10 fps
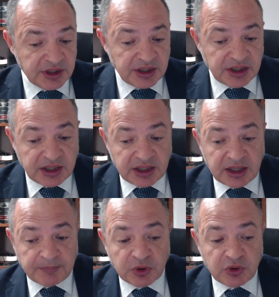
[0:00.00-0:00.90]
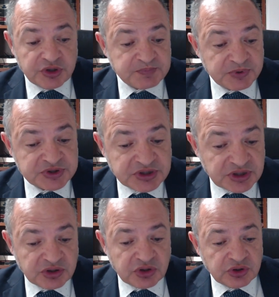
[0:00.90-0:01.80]
Eh, poco después he
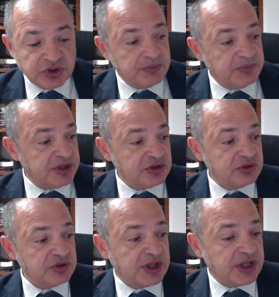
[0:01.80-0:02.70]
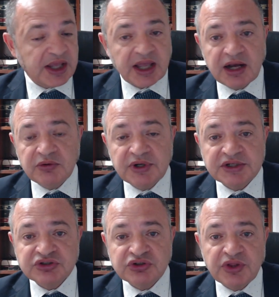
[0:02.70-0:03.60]
tenido conocimiento de que
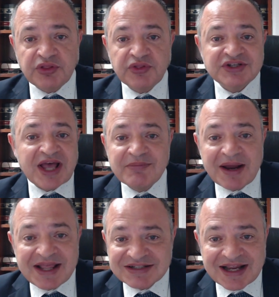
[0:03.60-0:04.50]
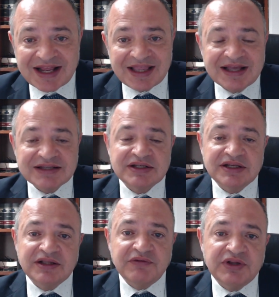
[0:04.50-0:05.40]
algunas asociaciones, hay varias querellas
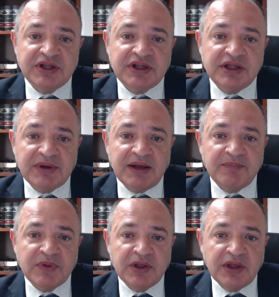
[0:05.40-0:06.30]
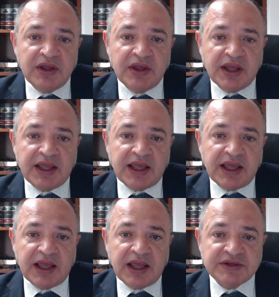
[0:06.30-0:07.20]
en definitiva,
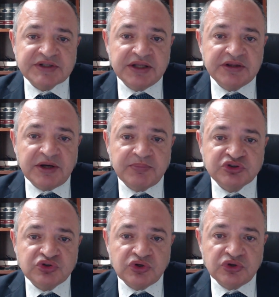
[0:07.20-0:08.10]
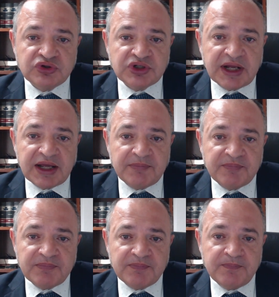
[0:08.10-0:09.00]
que se han interpuesto contra
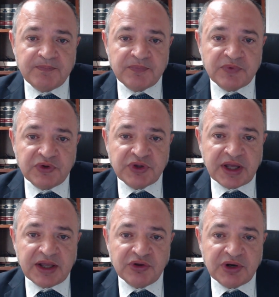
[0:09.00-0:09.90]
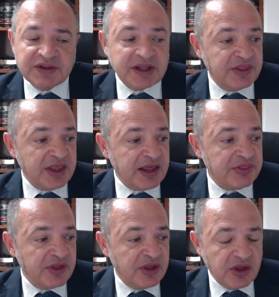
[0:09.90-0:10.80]
mm, doña Yolanda
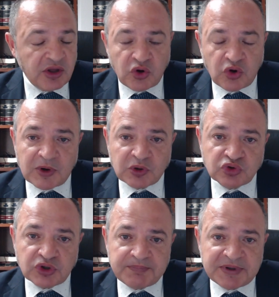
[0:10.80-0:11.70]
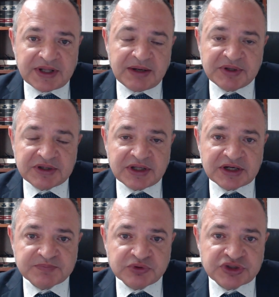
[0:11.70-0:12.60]
Díaz como autora penalmente
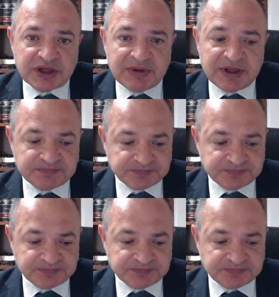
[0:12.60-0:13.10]
responsable